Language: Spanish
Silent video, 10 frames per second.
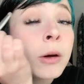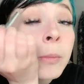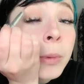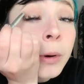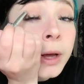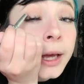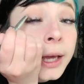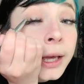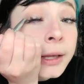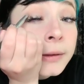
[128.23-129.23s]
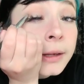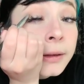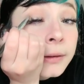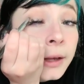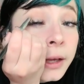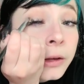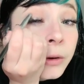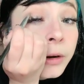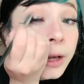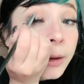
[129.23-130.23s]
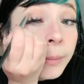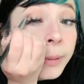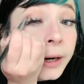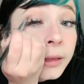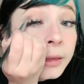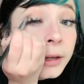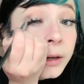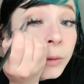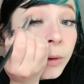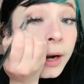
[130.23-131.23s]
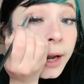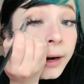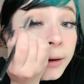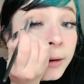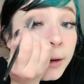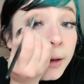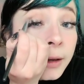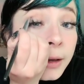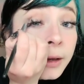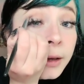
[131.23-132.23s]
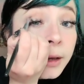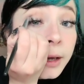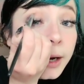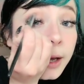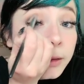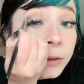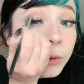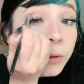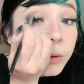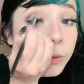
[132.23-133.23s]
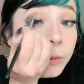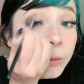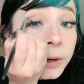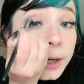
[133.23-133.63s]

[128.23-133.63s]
Porque ese señor en particular era todo un